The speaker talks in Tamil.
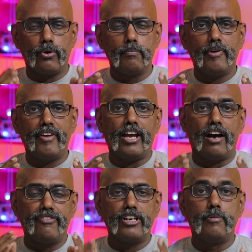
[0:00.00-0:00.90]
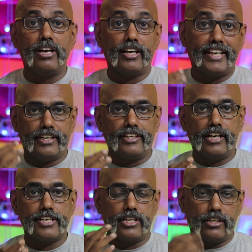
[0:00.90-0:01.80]
ரொம்பவே அஃபோர்டபுளான
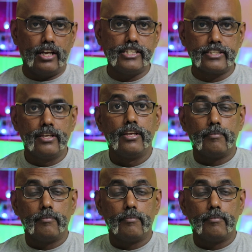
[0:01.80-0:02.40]
இன்டர்நேஷ்னல் கால்ஸ்